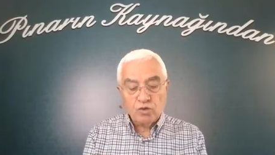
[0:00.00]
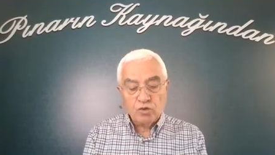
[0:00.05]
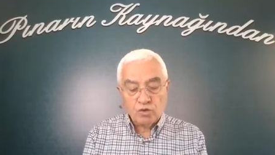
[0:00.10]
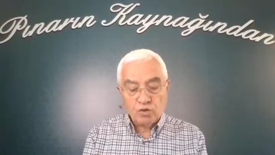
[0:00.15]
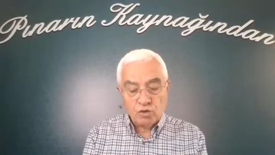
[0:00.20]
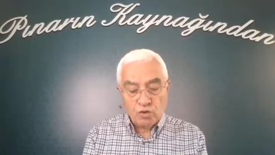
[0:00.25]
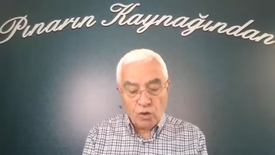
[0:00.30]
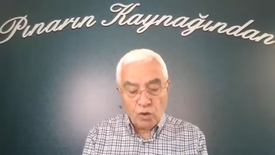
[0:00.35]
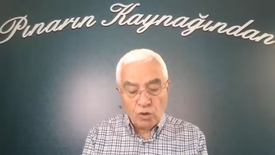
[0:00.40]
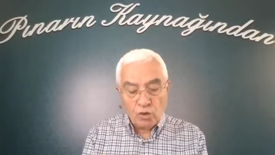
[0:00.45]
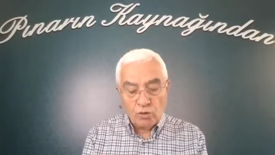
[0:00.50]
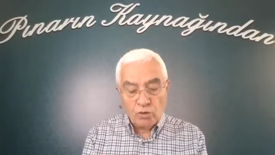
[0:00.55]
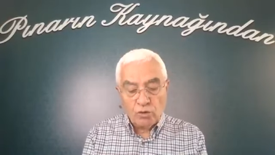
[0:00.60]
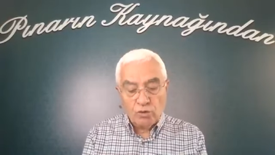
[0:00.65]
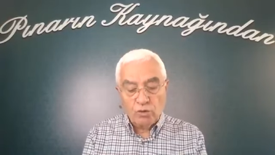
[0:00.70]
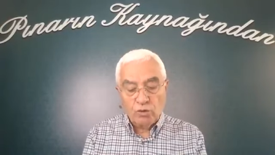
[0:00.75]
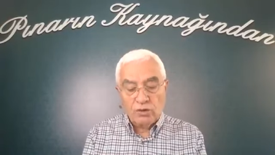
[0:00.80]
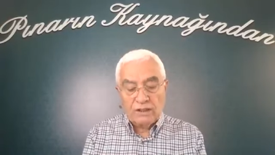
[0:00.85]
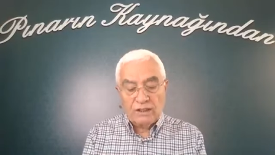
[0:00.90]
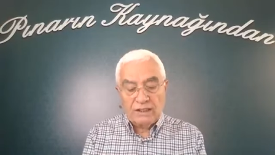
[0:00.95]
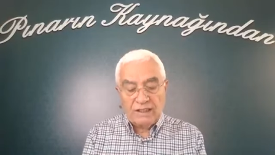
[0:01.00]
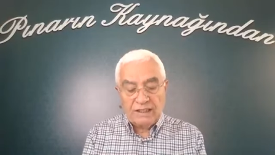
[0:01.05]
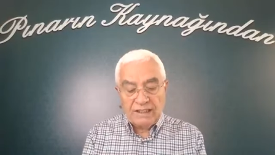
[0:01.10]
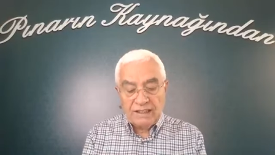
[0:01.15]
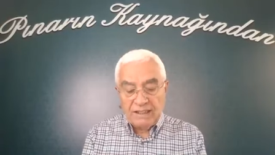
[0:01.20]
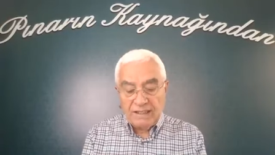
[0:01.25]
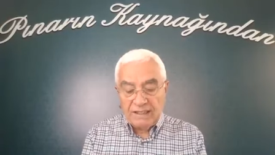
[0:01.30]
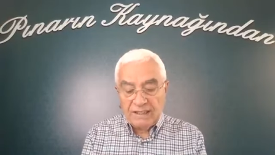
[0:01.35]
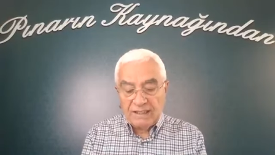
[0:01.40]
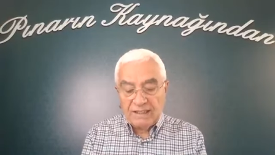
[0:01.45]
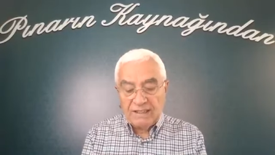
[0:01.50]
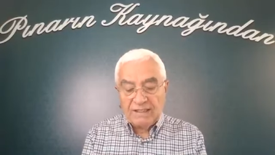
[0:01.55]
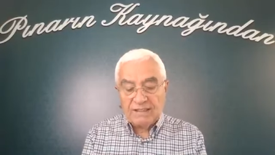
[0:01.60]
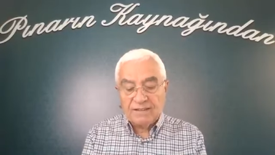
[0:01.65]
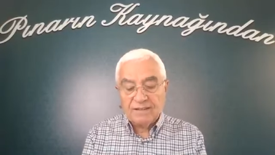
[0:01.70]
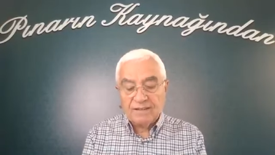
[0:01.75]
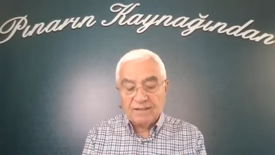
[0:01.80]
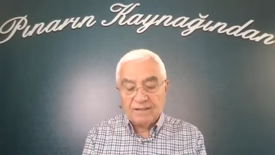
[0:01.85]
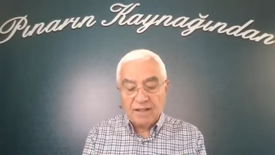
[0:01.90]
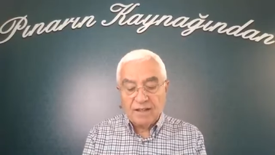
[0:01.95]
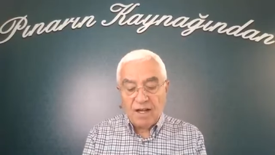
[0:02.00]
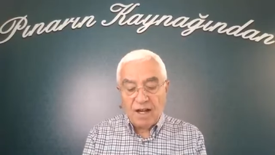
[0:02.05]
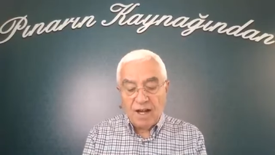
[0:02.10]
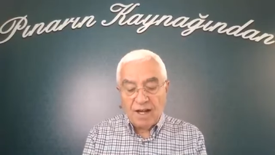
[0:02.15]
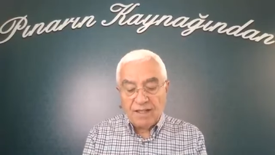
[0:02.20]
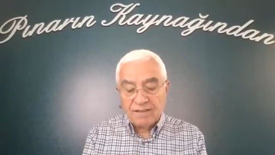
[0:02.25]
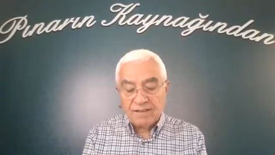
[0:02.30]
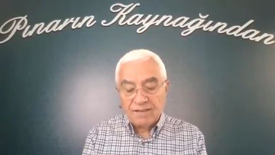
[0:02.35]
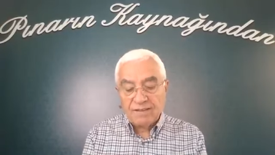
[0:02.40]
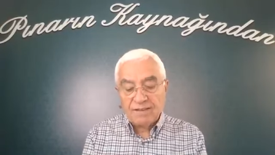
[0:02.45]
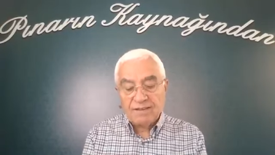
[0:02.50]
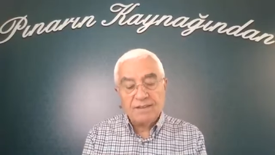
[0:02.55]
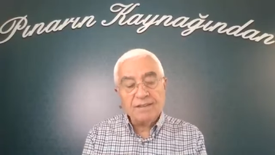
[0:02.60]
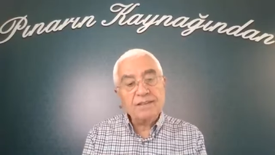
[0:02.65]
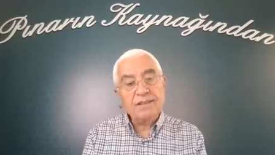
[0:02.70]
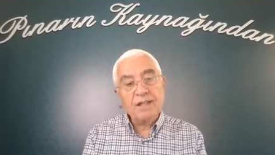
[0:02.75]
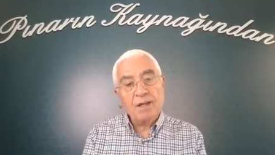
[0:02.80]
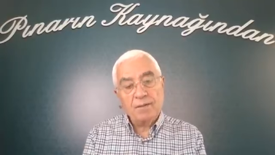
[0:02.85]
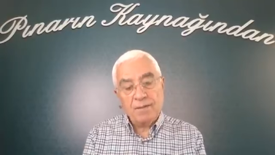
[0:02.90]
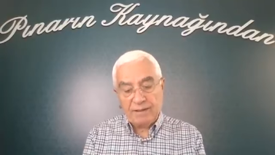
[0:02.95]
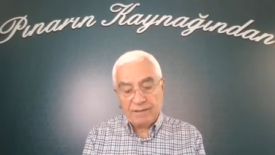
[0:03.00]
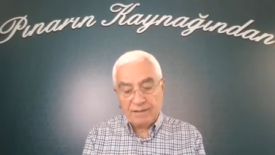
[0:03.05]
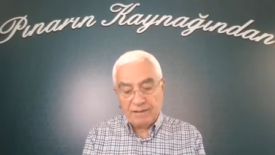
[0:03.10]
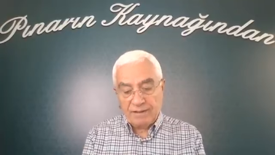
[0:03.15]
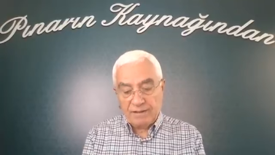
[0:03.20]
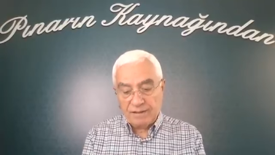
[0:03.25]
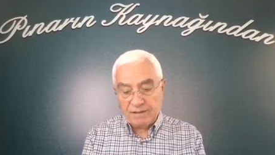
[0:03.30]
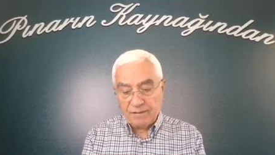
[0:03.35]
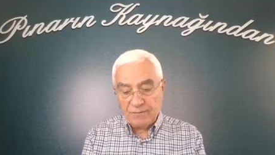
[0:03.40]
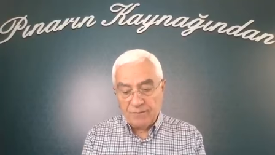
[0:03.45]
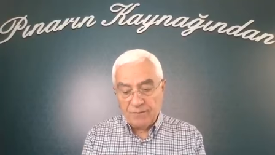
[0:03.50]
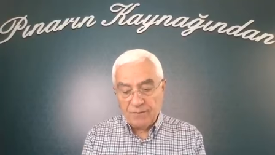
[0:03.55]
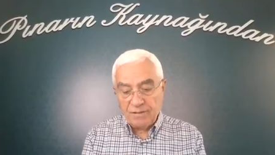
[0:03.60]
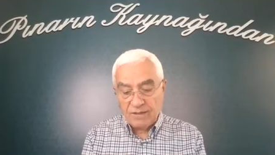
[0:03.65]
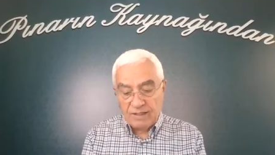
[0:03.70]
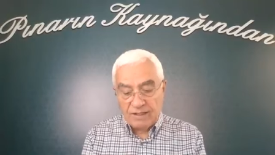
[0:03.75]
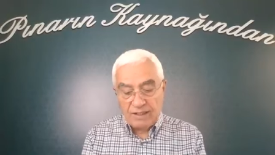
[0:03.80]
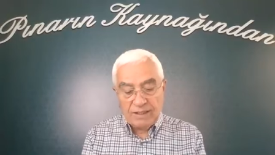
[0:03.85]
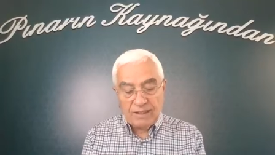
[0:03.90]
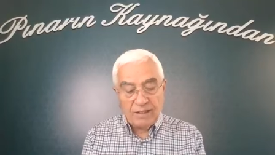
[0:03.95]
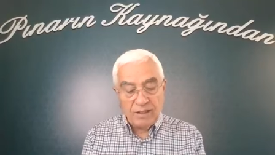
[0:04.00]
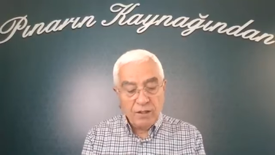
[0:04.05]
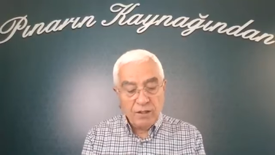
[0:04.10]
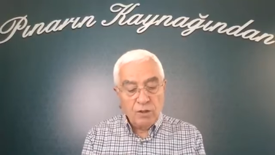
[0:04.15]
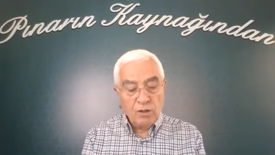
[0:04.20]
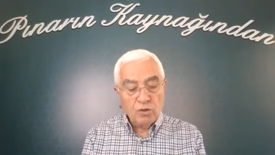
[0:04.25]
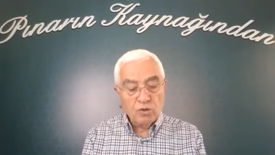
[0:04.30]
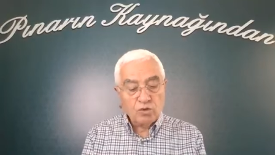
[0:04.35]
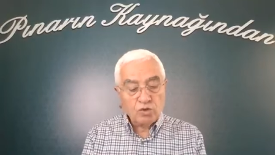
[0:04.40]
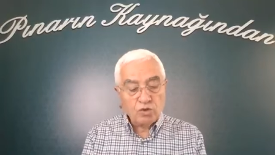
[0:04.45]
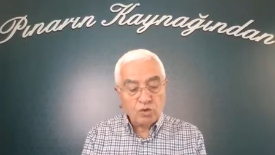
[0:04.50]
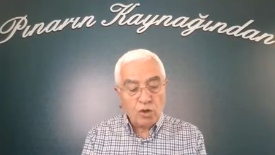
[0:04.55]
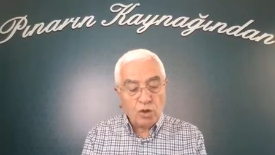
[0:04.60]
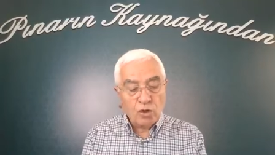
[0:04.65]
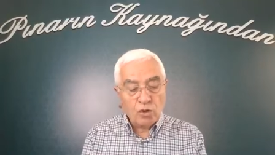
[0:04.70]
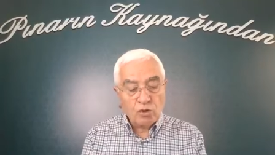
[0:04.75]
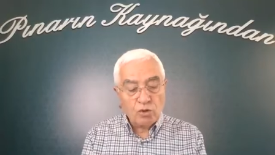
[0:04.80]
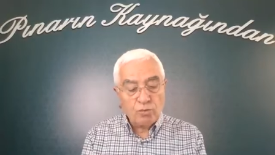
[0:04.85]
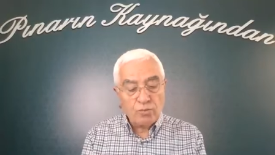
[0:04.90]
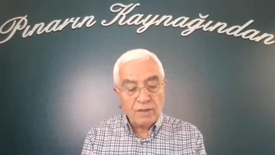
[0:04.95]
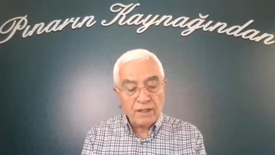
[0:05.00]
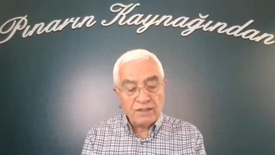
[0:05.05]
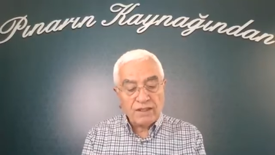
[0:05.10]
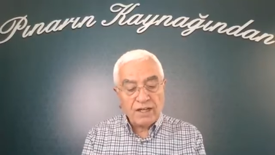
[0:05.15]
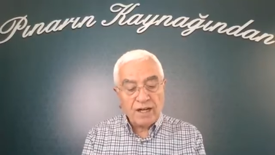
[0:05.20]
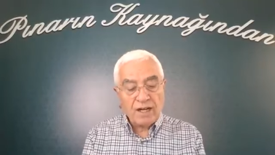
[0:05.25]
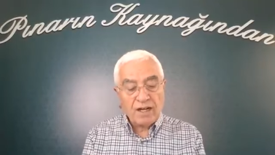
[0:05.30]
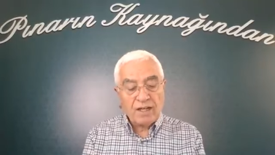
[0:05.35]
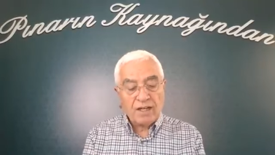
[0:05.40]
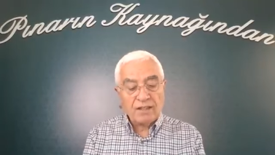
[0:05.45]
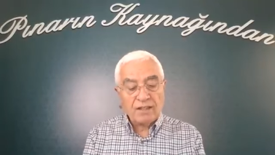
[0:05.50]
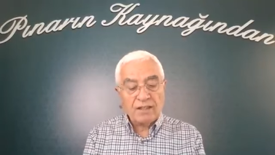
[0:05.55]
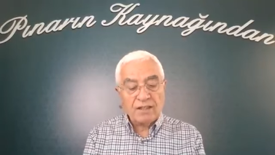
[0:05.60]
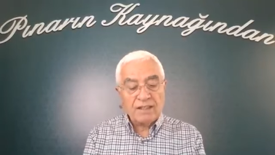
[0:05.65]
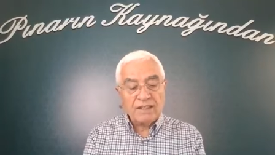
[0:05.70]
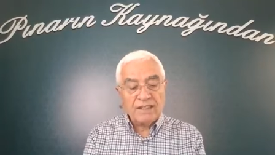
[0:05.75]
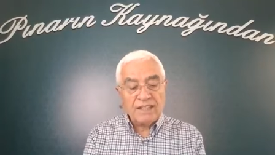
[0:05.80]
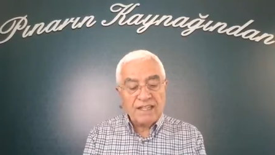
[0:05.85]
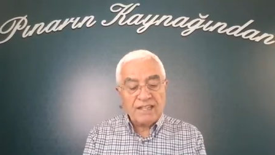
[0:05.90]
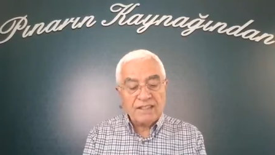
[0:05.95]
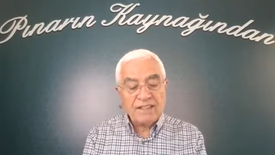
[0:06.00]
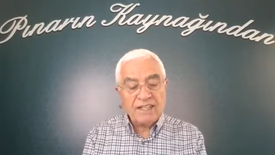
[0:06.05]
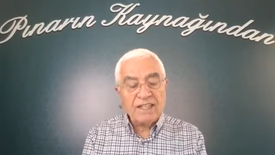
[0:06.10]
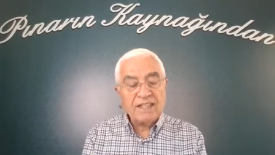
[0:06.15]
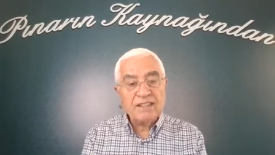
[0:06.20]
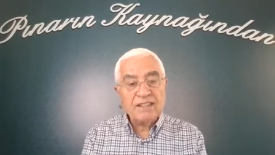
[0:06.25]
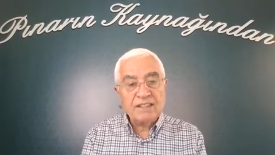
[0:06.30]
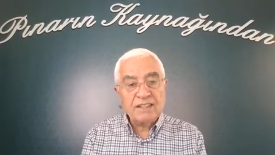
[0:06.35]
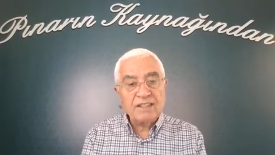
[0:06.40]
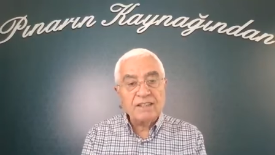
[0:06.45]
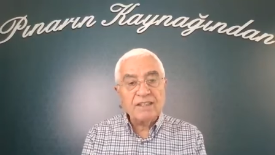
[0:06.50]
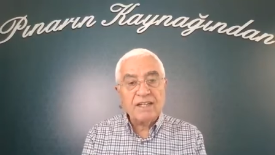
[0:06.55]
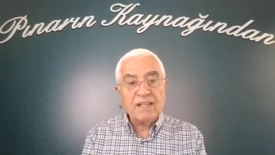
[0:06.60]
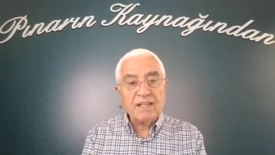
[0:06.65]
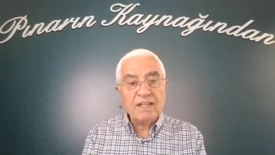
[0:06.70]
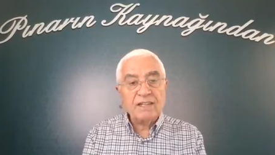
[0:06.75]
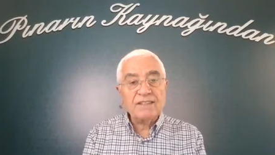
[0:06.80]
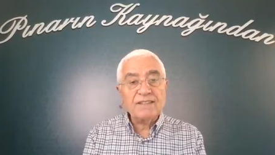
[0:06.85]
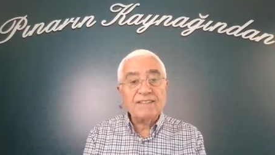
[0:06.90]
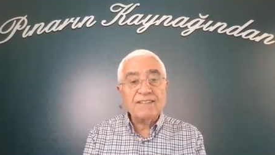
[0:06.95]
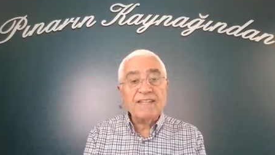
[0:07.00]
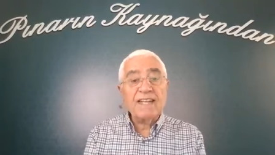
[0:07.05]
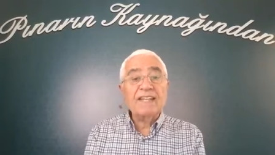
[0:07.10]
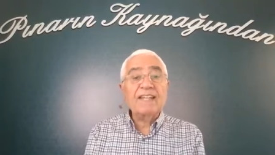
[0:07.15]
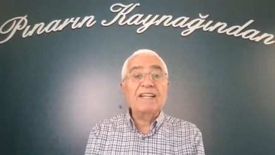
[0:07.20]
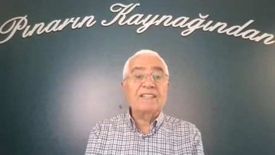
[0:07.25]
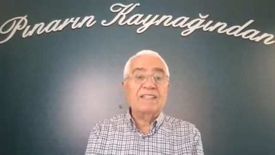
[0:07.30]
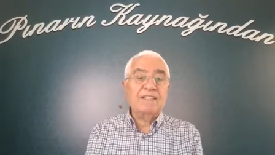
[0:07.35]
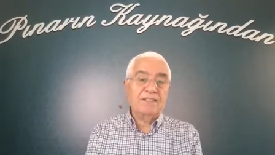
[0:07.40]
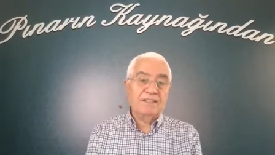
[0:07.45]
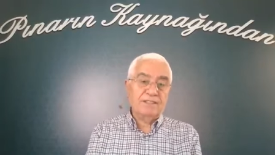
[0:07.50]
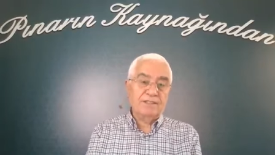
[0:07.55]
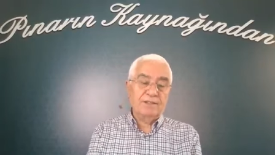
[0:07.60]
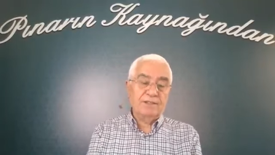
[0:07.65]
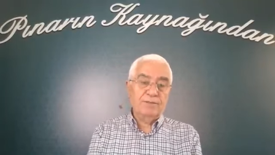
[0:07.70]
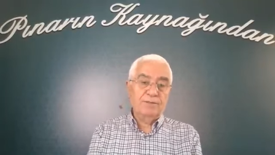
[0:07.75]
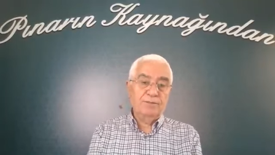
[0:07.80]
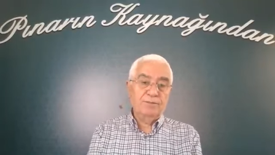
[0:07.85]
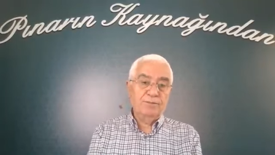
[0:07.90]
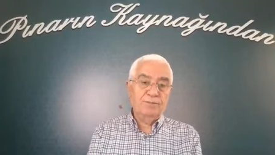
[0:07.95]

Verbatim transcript: zorlu, iyiliğin azlığı demektir ki zorlu maşakkatlı geçen yıllara sene denir.